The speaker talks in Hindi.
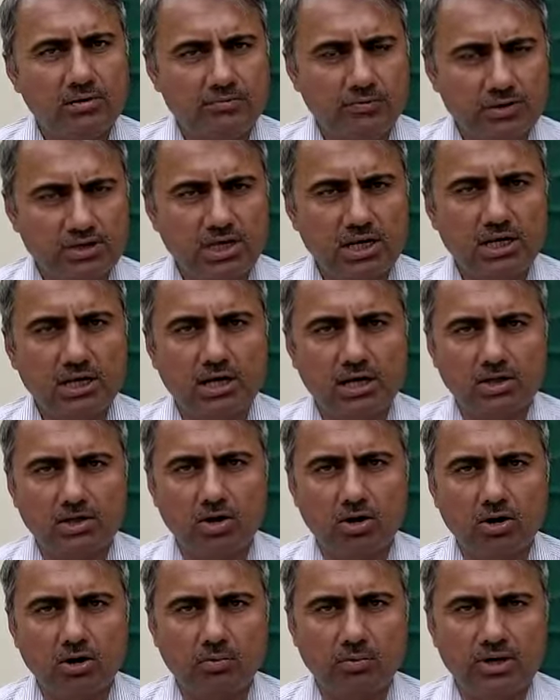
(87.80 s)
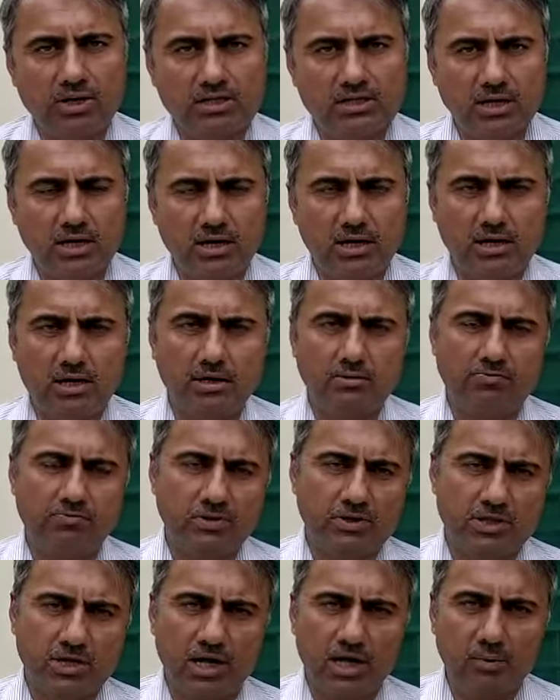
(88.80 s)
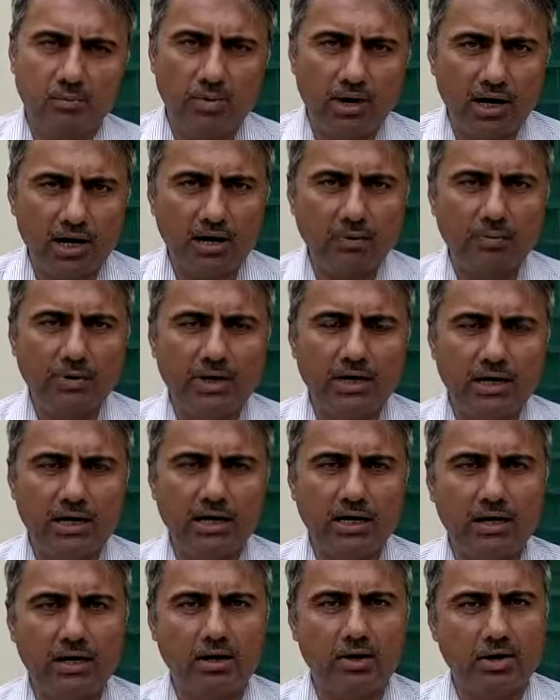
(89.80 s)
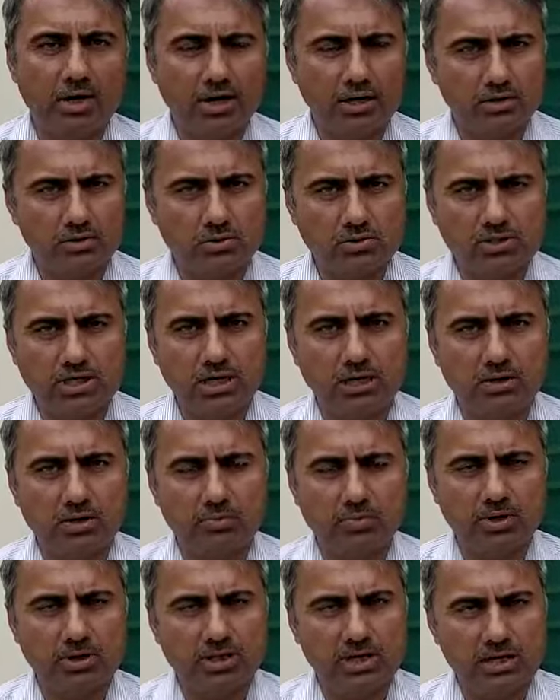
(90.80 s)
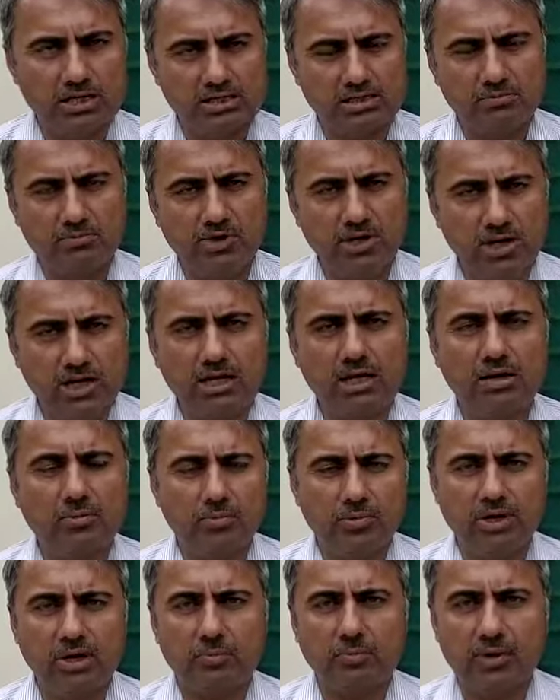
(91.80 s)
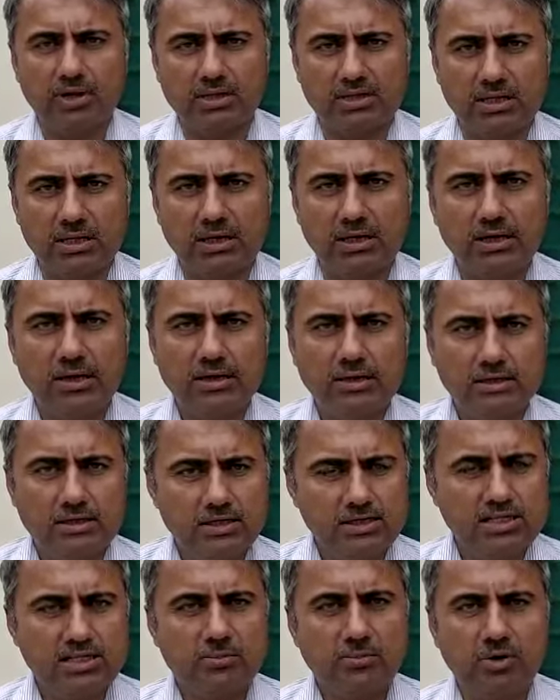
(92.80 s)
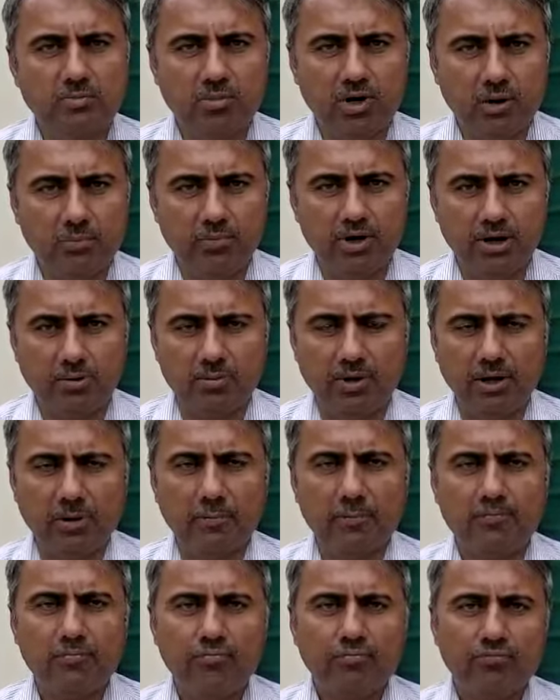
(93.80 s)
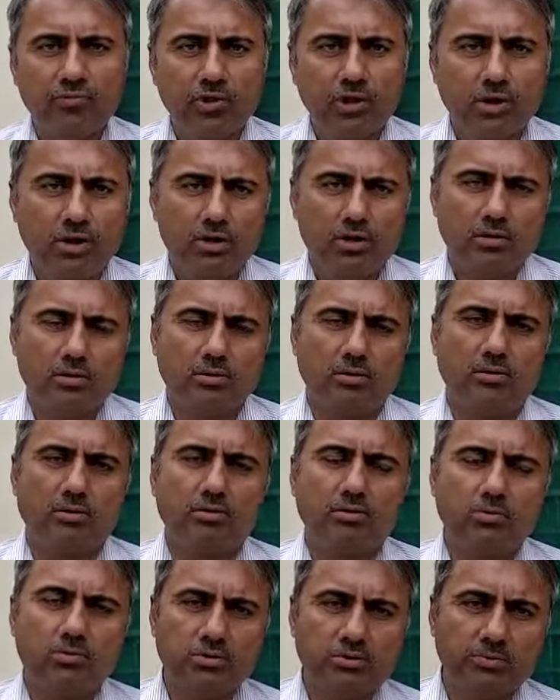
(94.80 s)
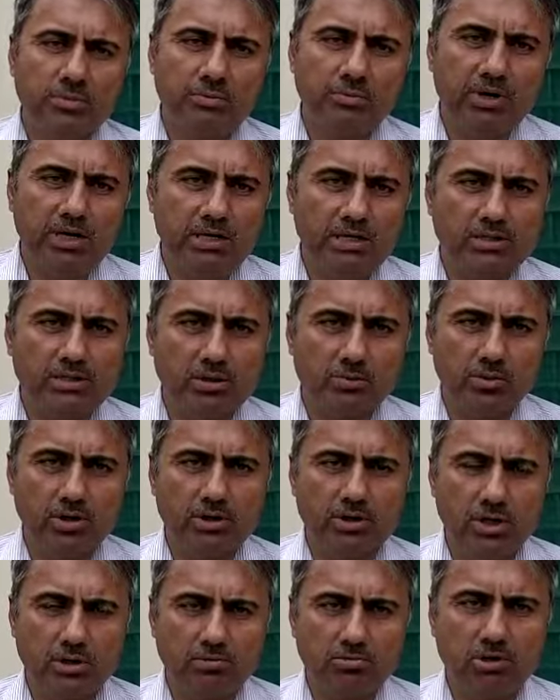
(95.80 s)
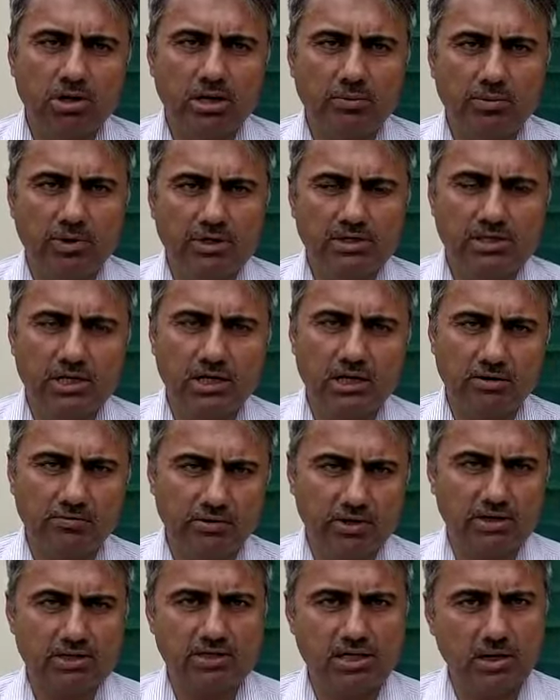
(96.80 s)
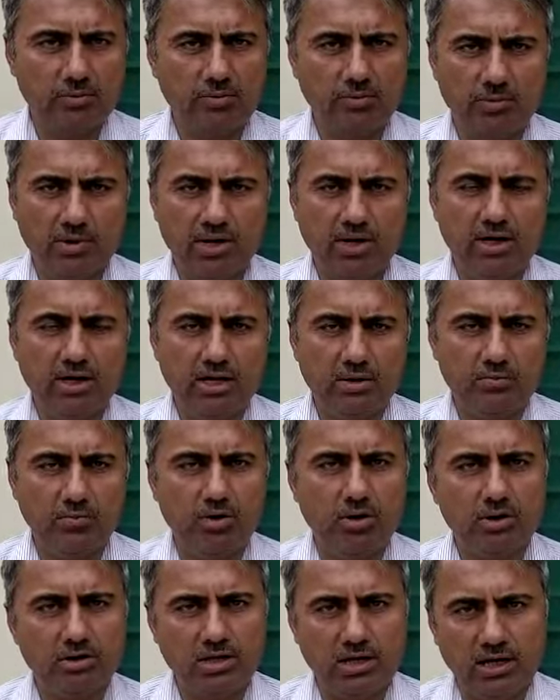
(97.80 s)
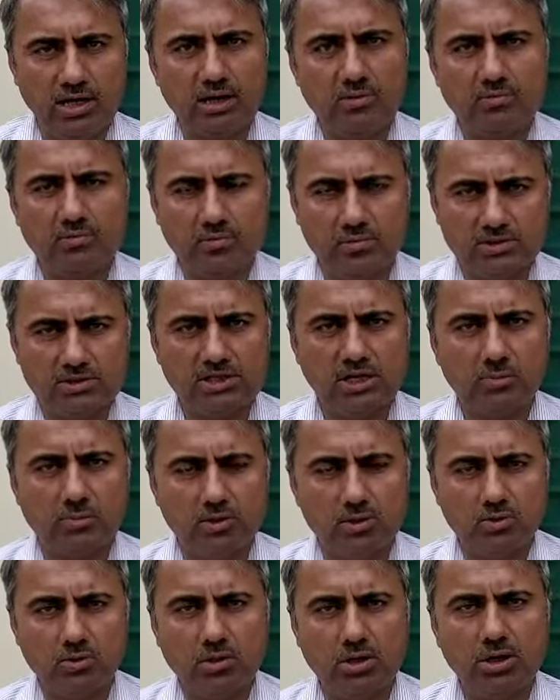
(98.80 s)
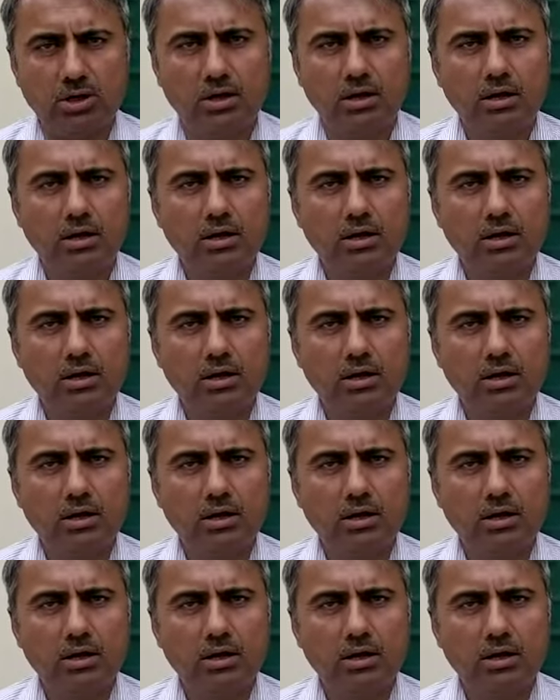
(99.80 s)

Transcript: फितने के दौर में जहाँ फितने माल भी है और एक दूसरे को बर्दाश्त भी नहीं हम कर पाते किसी भी मामले में उसमें मैं ये समझता हूँ कि भी इस तरह की वर्कशॉप हमारे लिए बहुत अहम साबित होगी